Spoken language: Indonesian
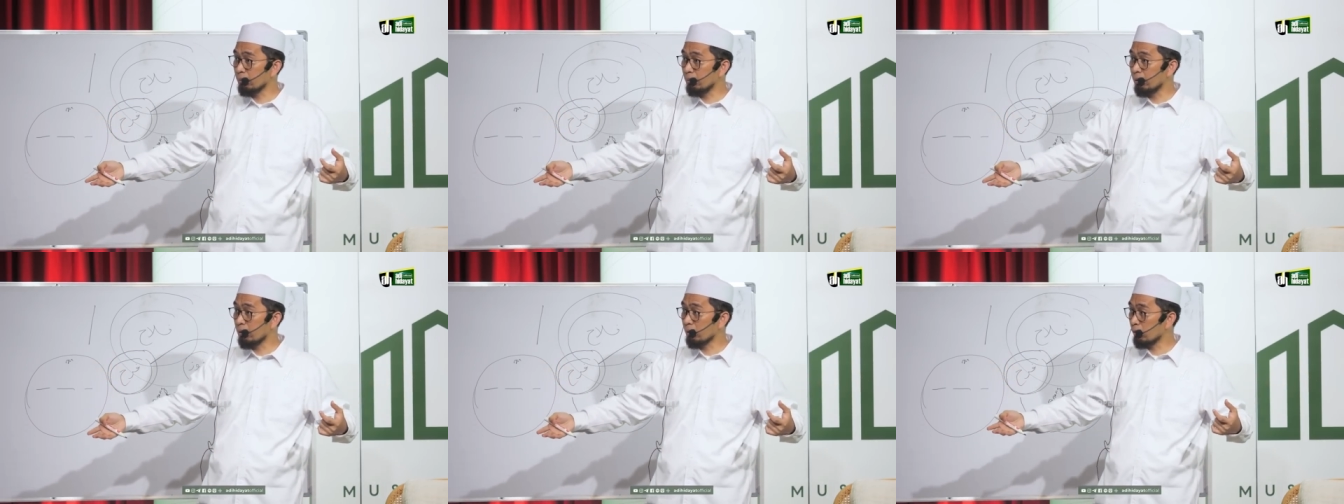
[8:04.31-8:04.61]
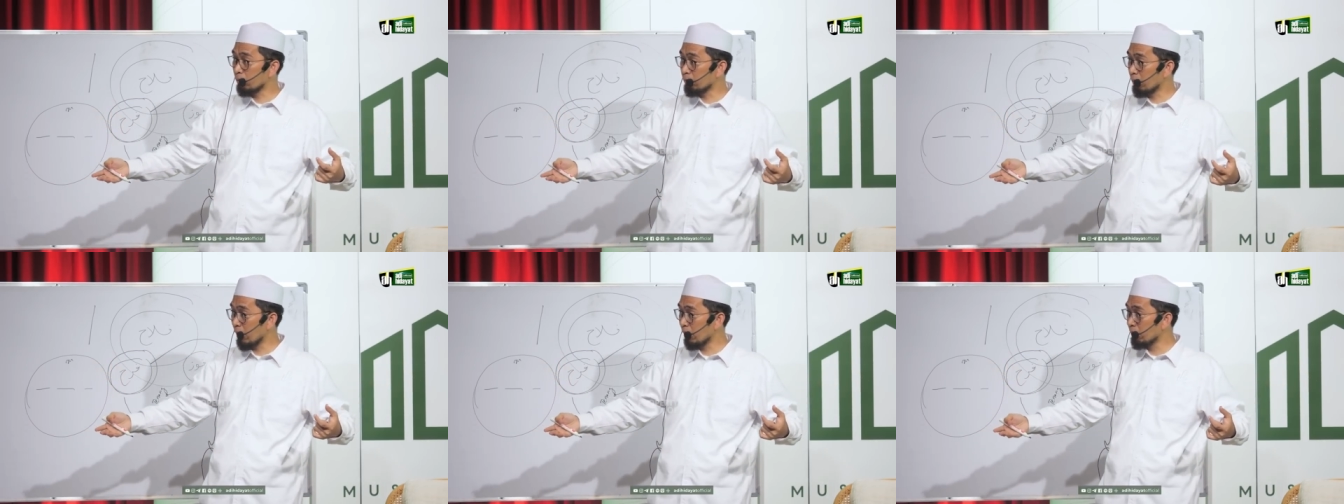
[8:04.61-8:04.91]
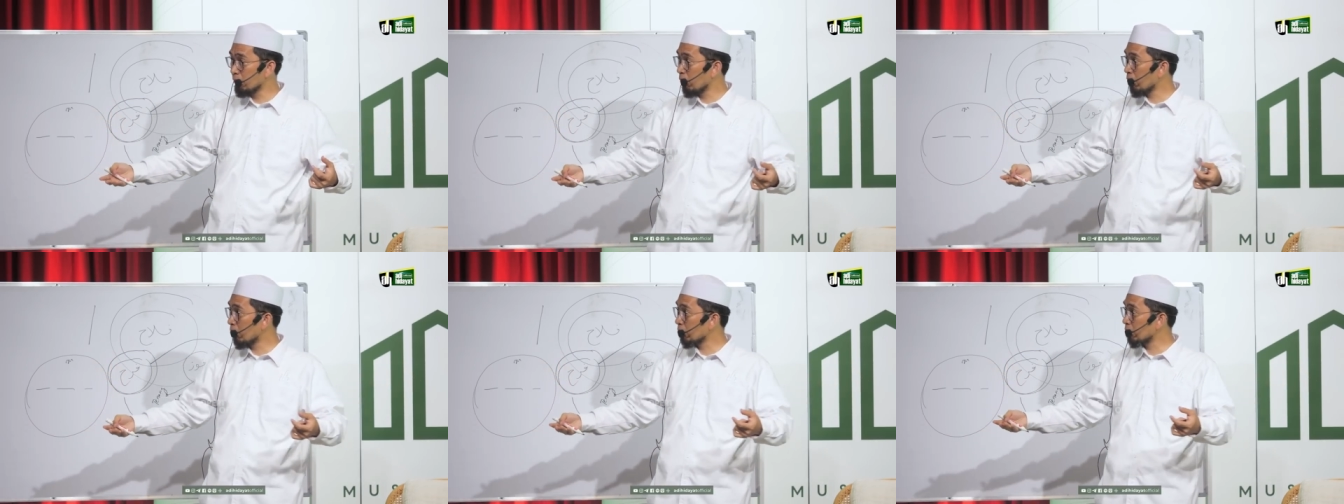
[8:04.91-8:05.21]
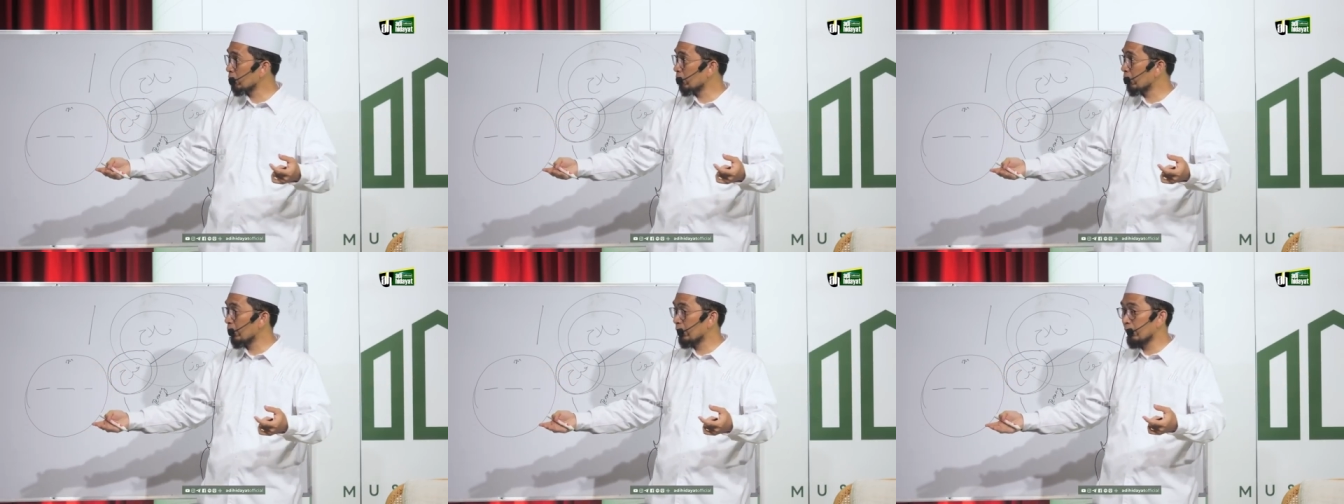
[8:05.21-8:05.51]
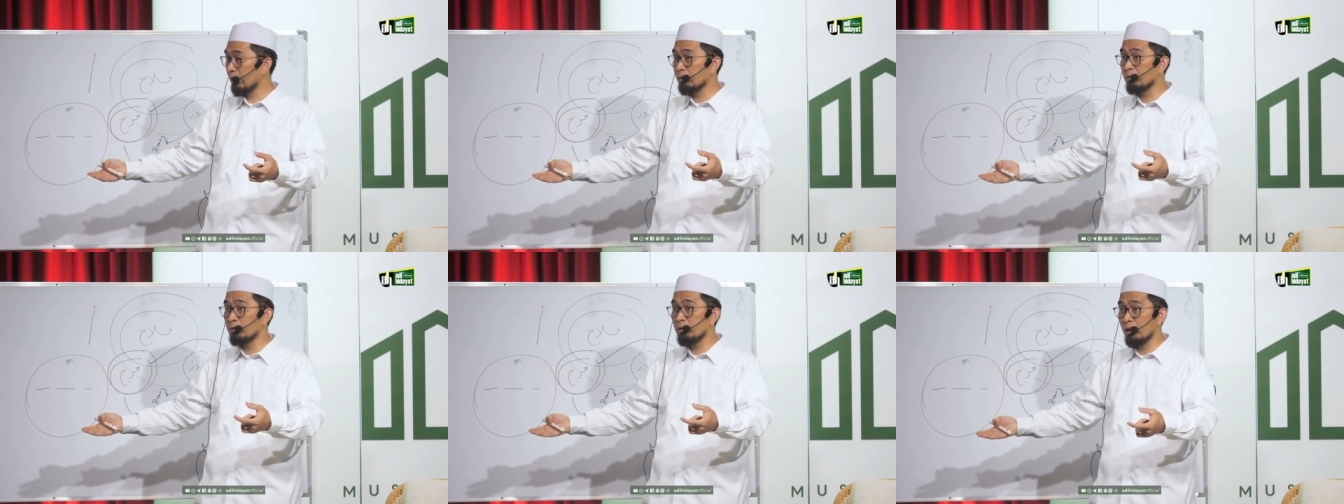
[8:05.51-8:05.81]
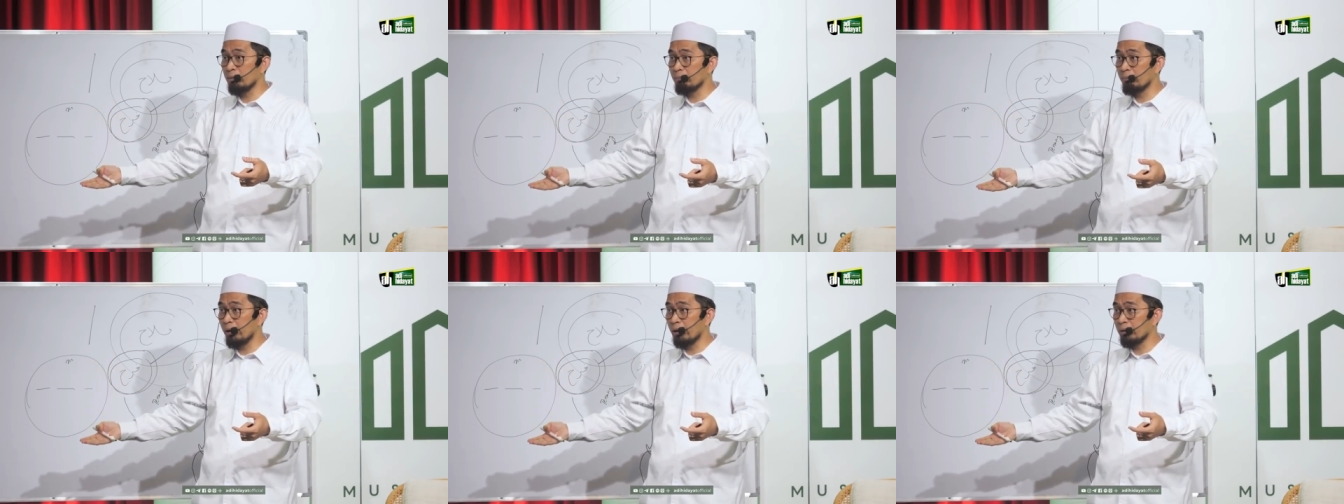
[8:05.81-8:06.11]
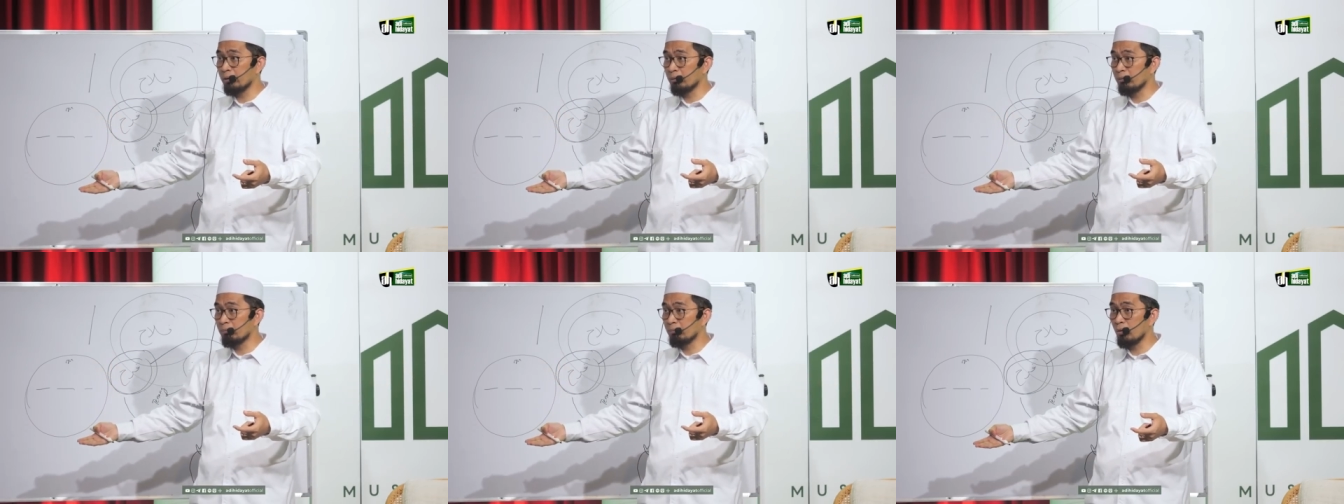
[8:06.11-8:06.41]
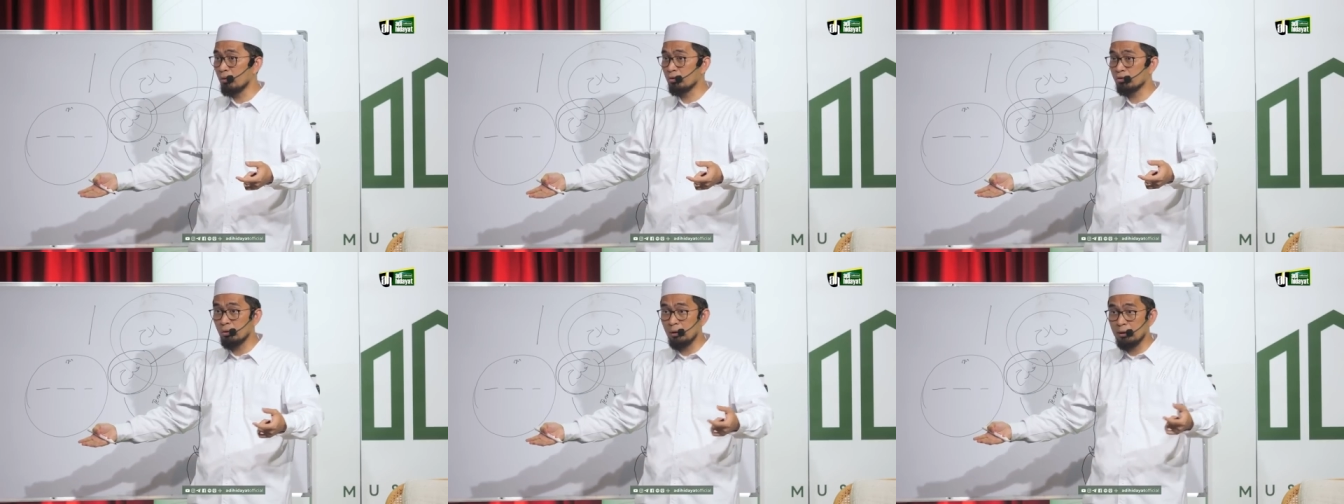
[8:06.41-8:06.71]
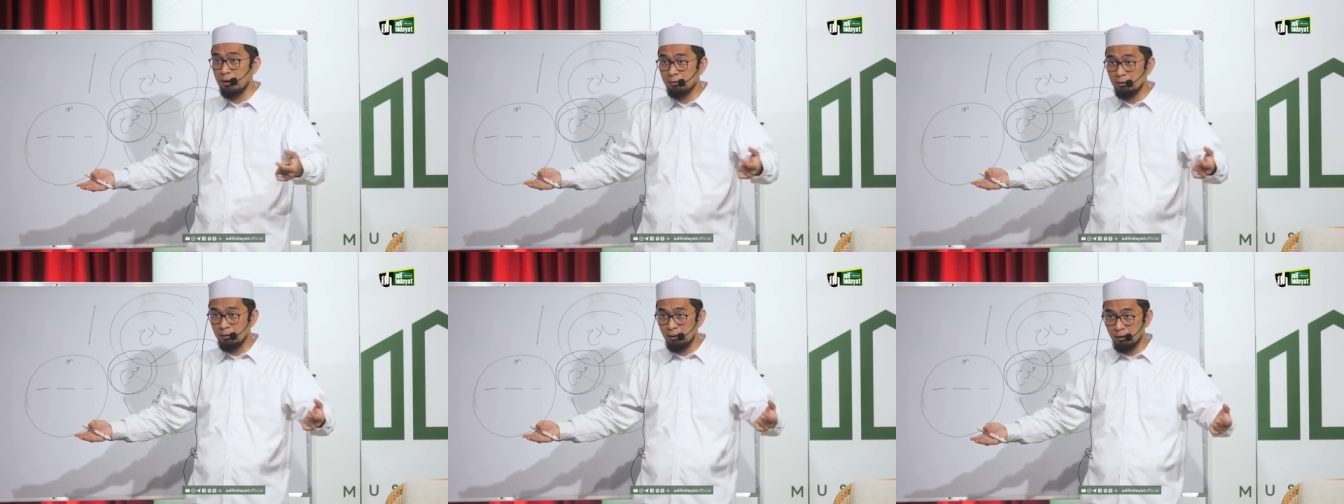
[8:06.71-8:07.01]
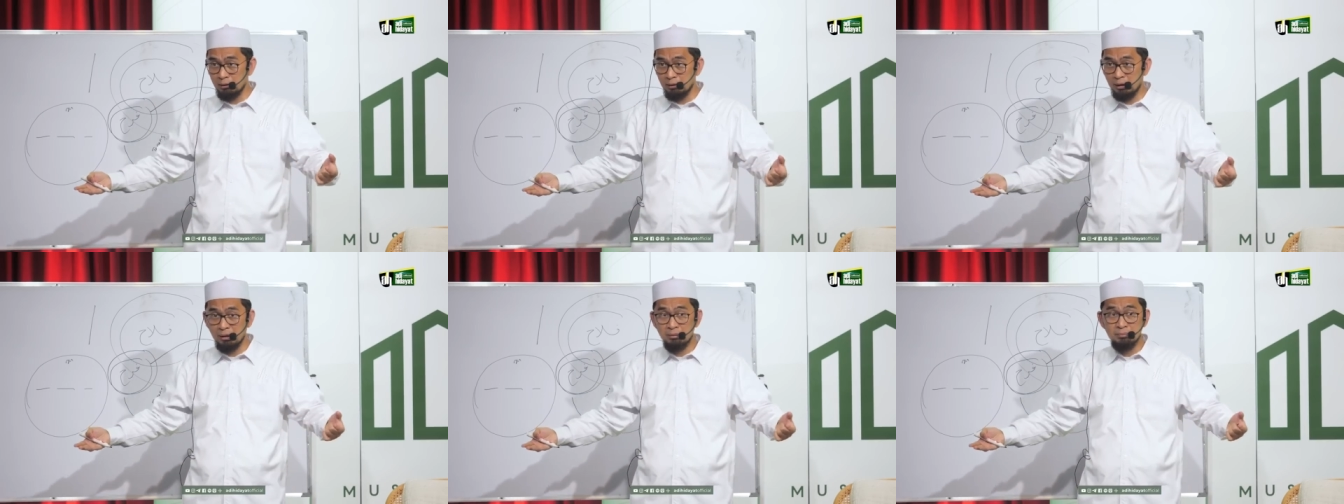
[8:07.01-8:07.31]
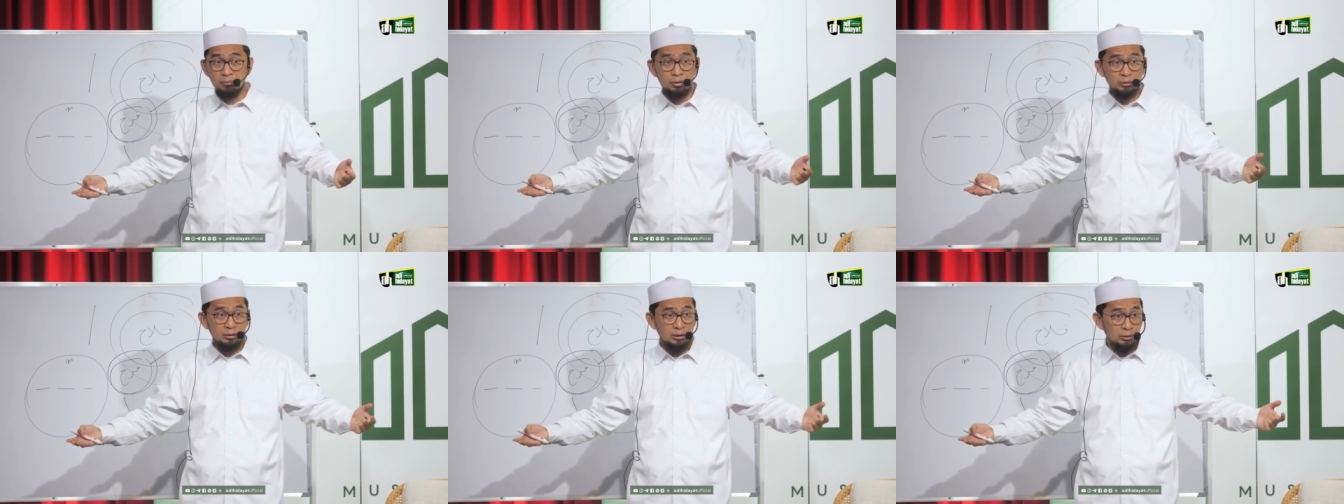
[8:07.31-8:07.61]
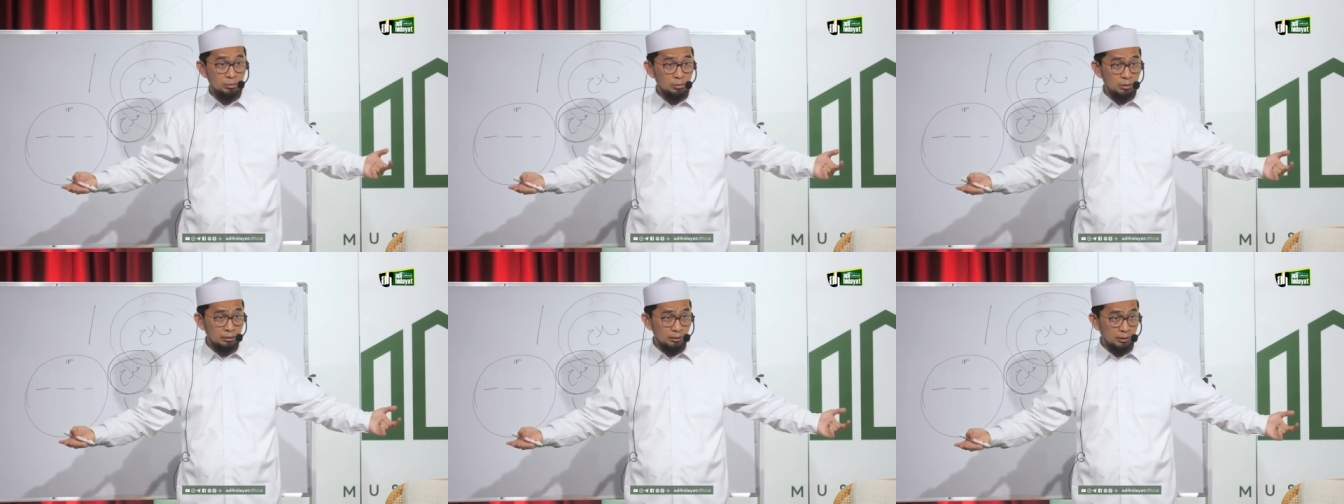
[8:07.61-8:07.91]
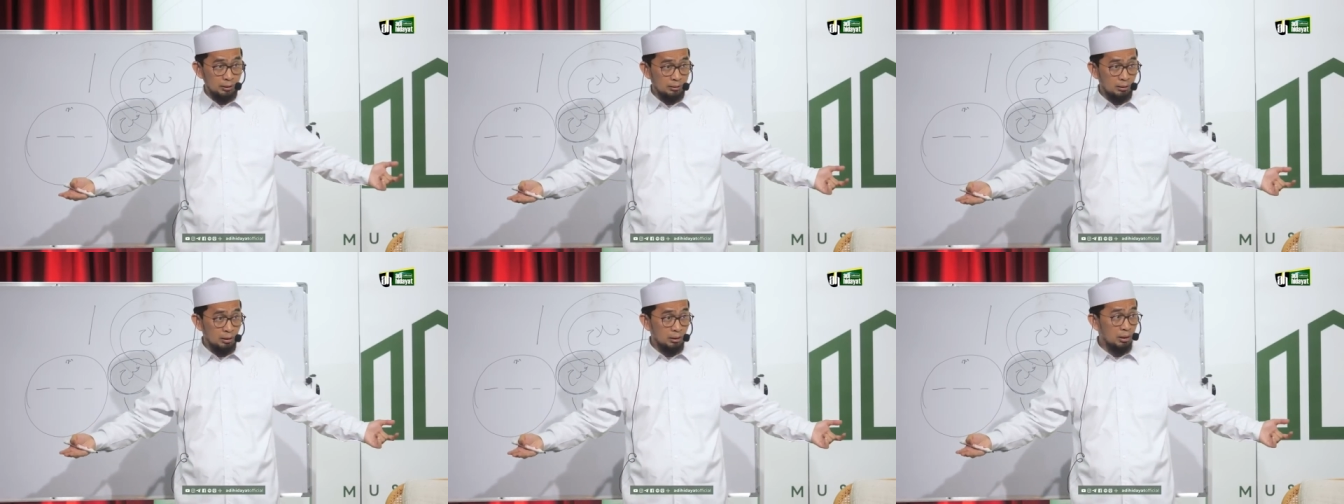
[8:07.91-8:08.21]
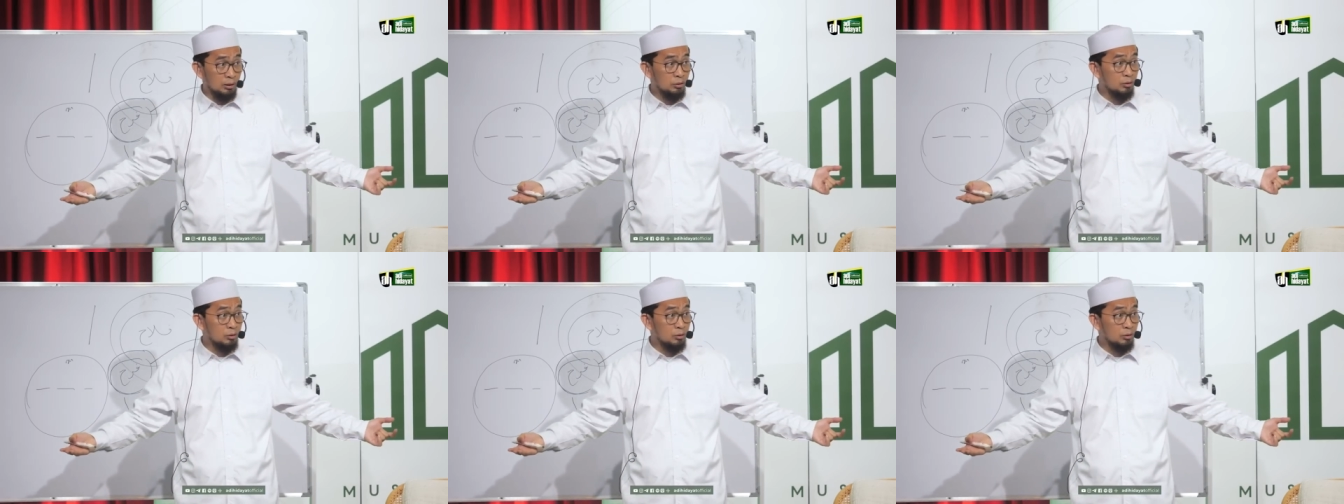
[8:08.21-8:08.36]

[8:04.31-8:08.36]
di rumah mau ke toilet nyaman, mau sholat enak, mau tidur enak.